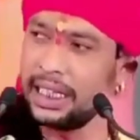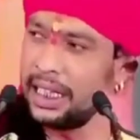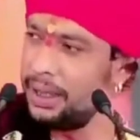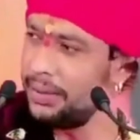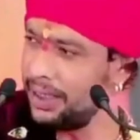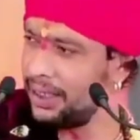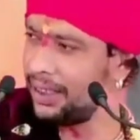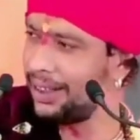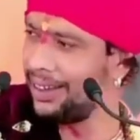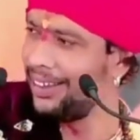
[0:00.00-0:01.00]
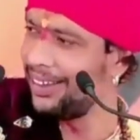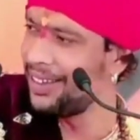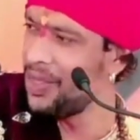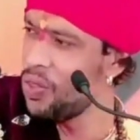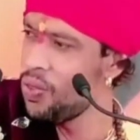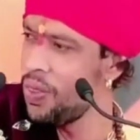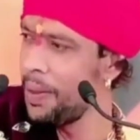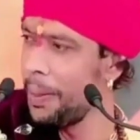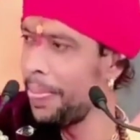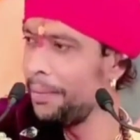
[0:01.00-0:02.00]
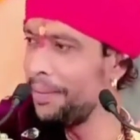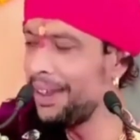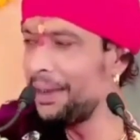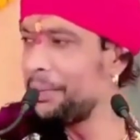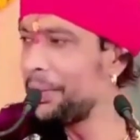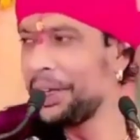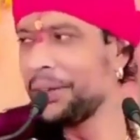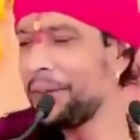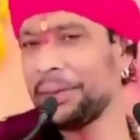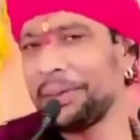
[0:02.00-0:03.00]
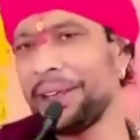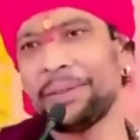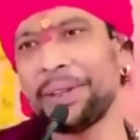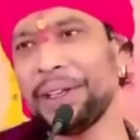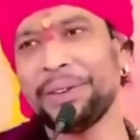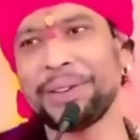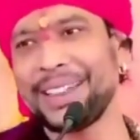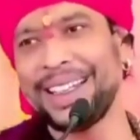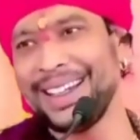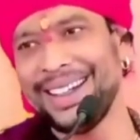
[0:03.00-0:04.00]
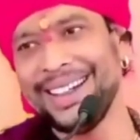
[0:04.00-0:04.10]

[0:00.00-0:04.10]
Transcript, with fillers: तरह ठीक है ये बुरे लोग बड़े बुरे होते हैं